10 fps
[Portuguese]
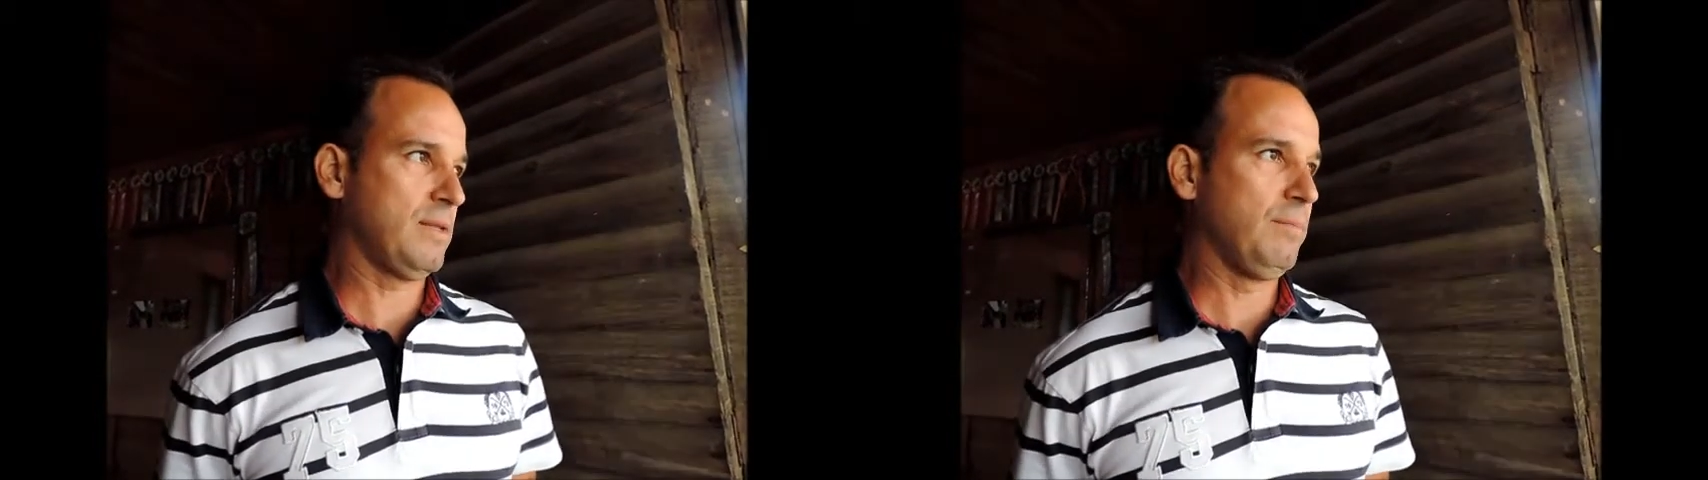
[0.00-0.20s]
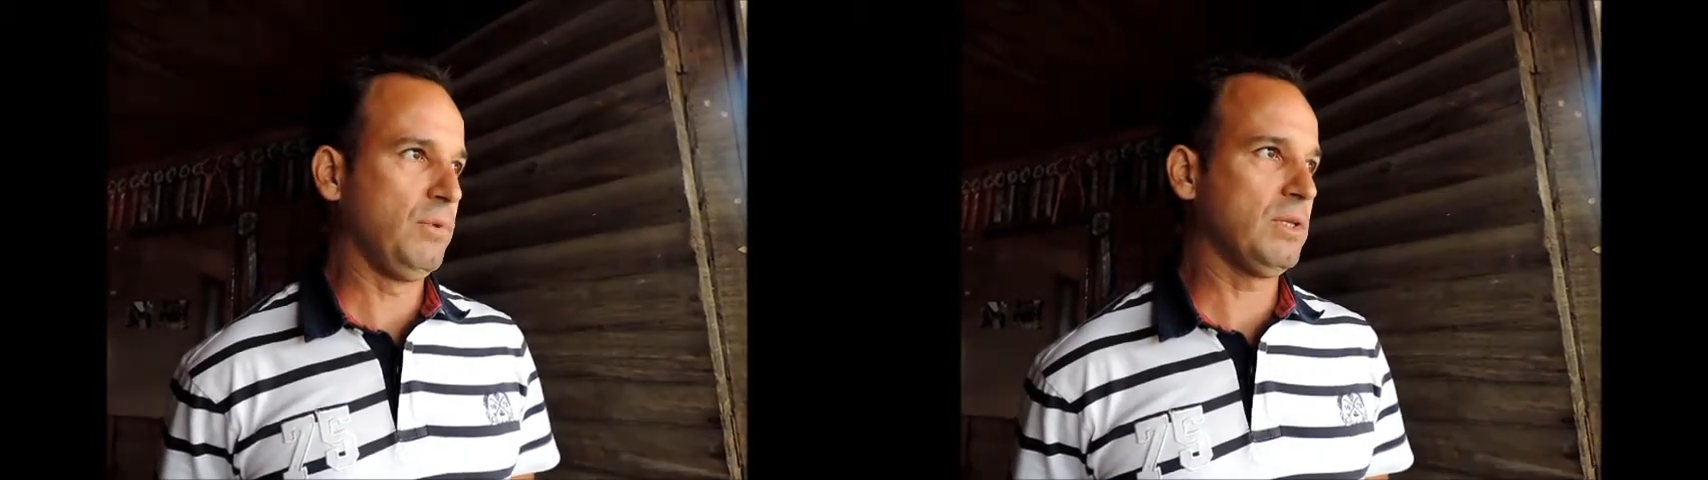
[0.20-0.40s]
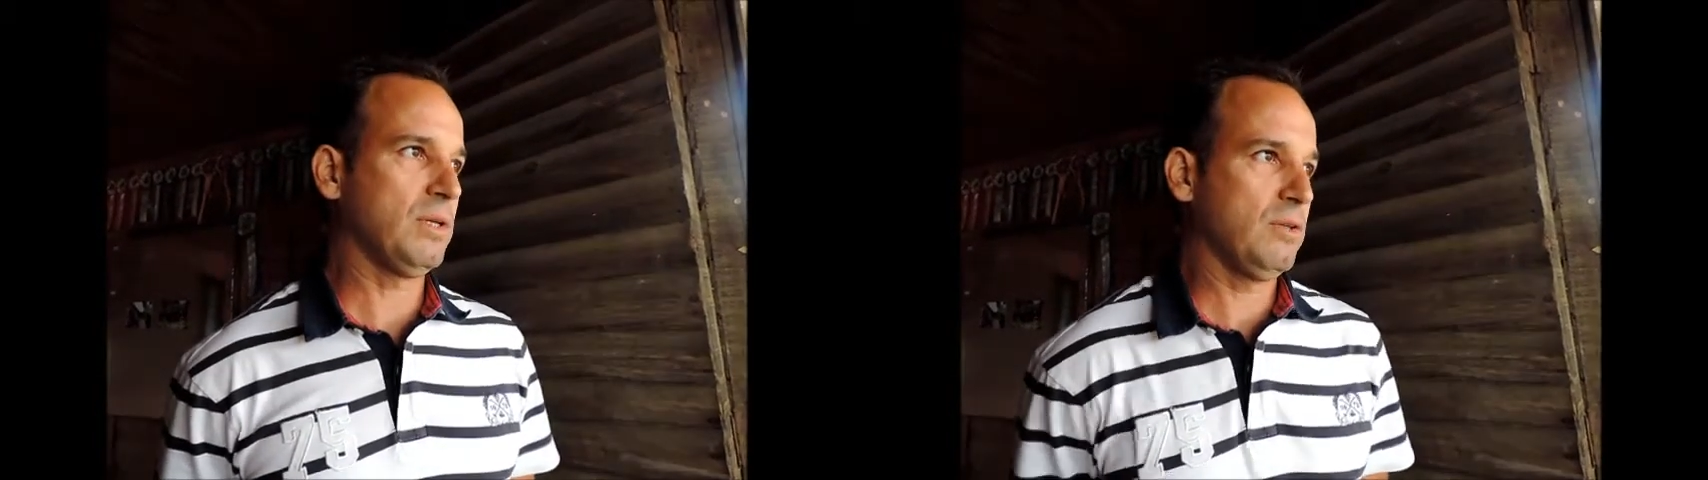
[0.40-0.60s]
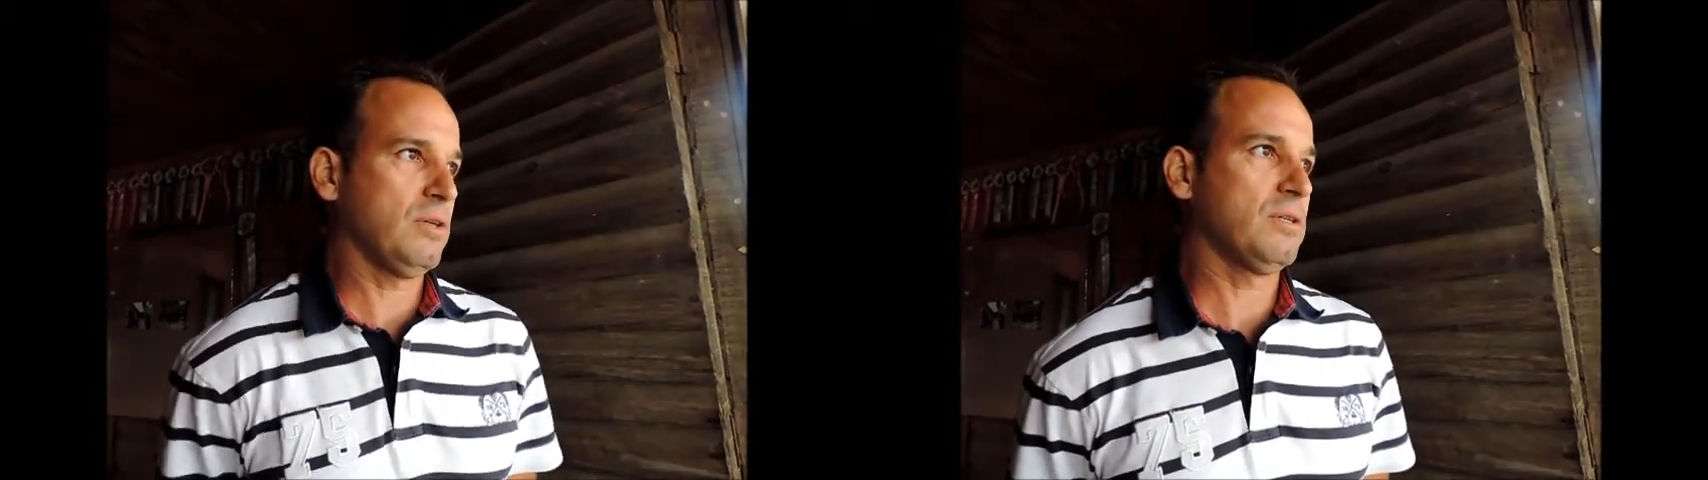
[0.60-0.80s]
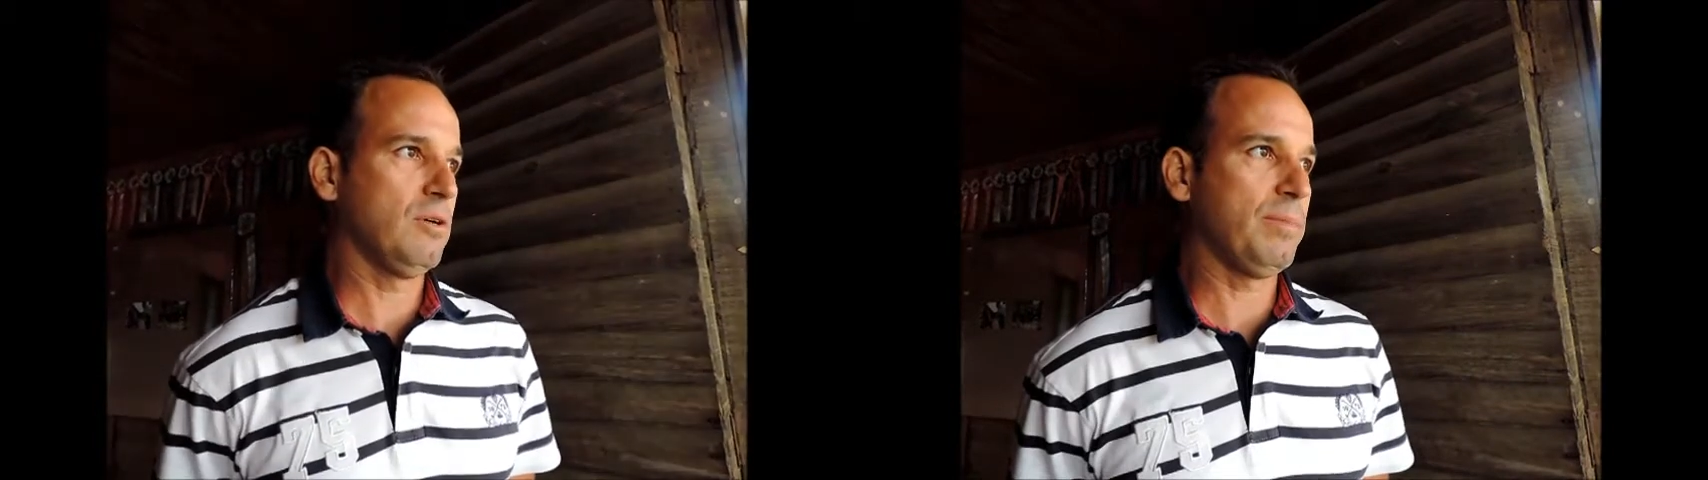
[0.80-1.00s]
tem muita
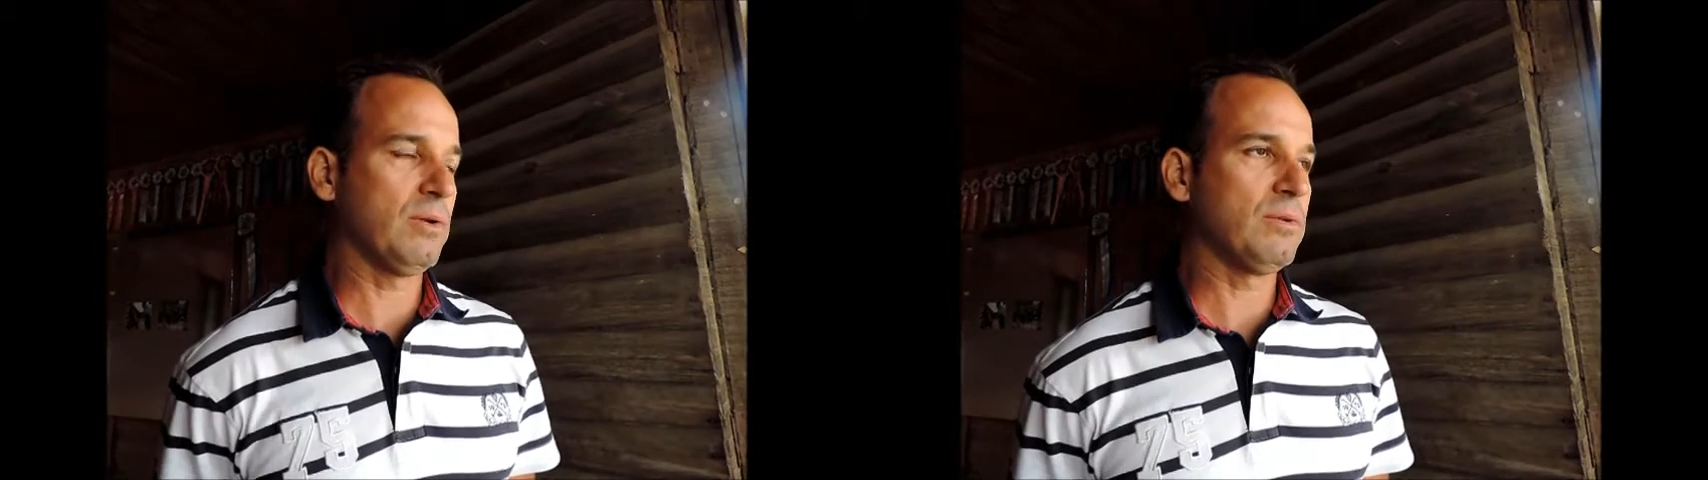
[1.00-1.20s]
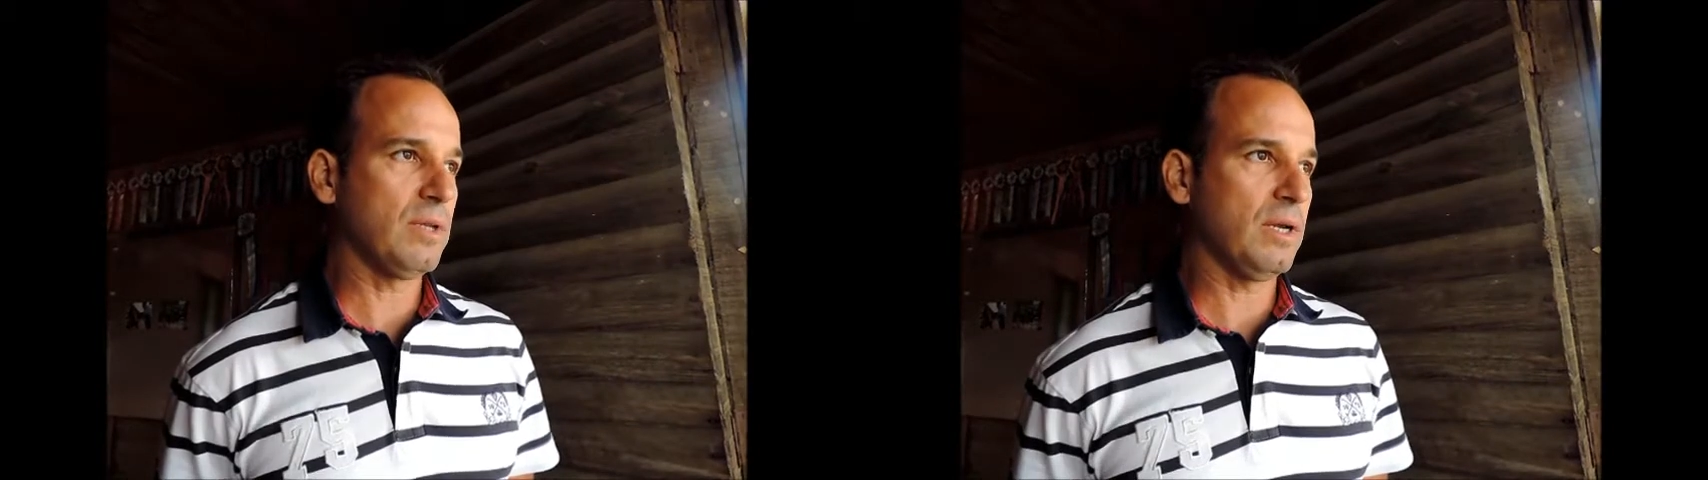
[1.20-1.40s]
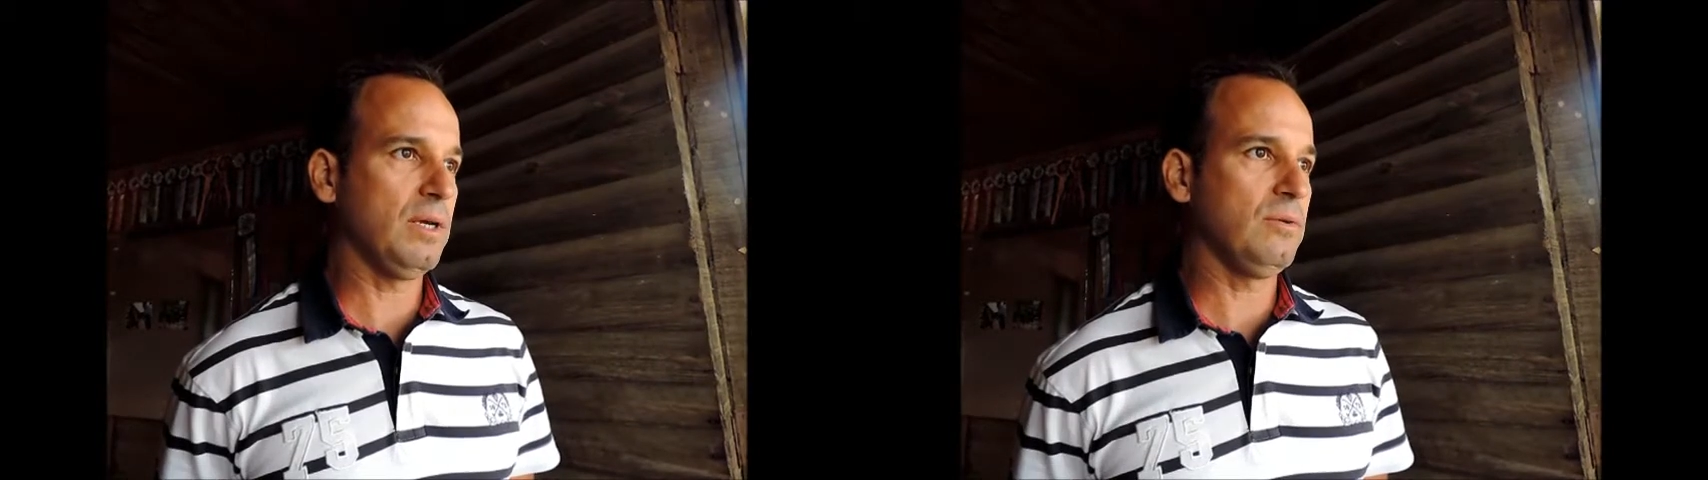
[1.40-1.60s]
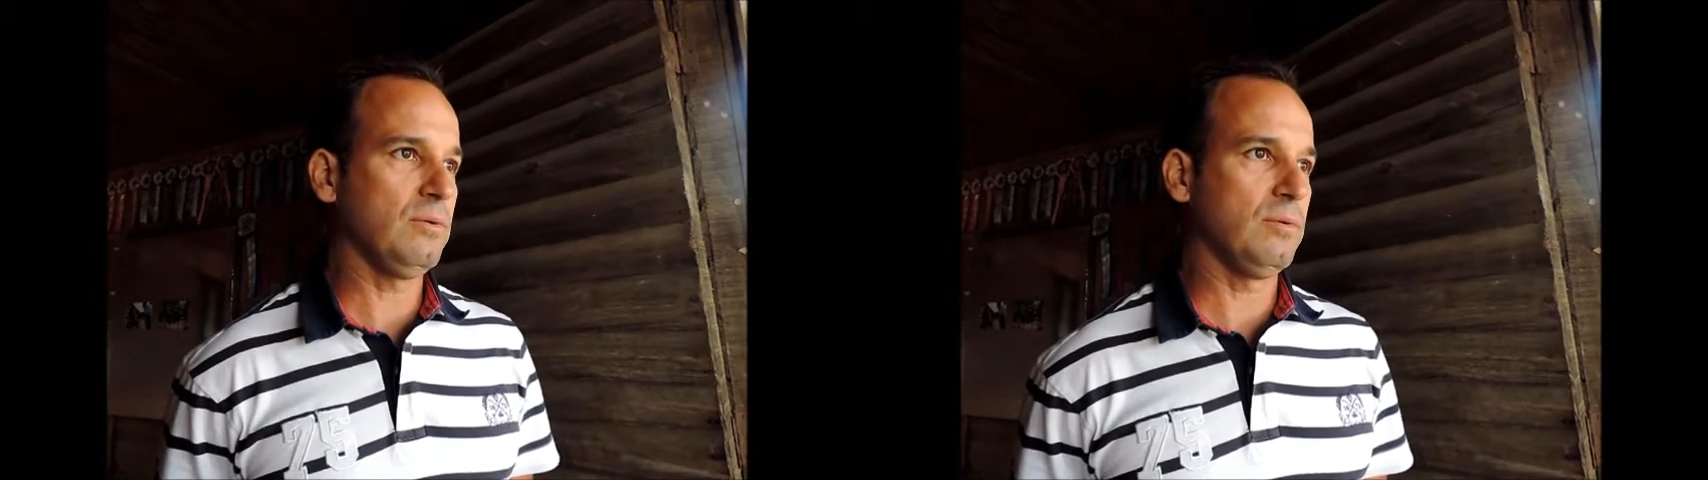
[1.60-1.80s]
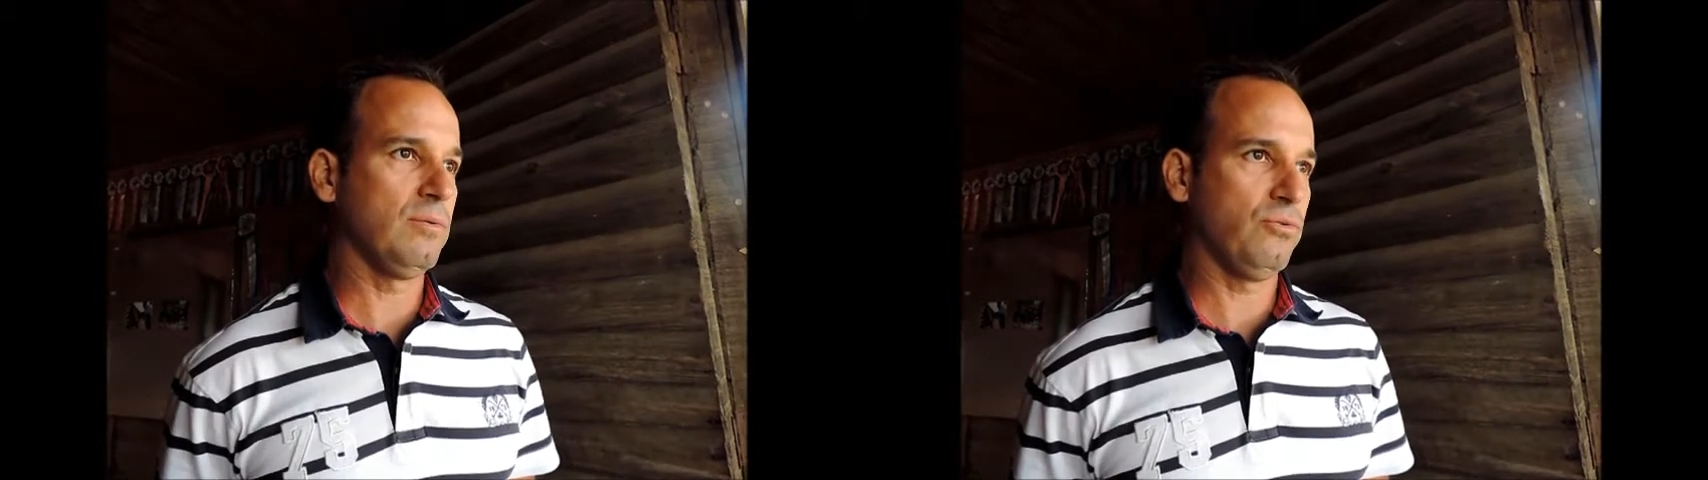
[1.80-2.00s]
dedicação para o treino,